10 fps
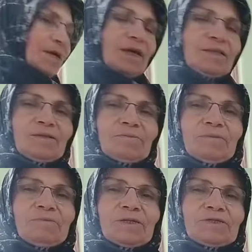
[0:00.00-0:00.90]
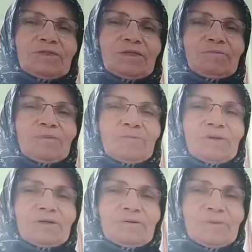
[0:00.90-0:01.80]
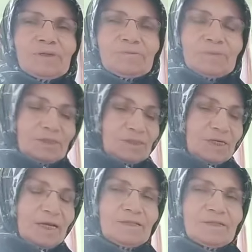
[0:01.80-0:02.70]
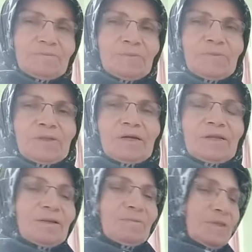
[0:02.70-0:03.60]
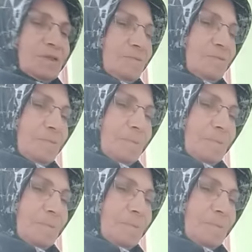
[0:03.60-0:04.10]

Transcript: Ela dedim ben balıkçı dedim ben balı bal, balıkçı geldi dedim ben balık alalım mı dedim.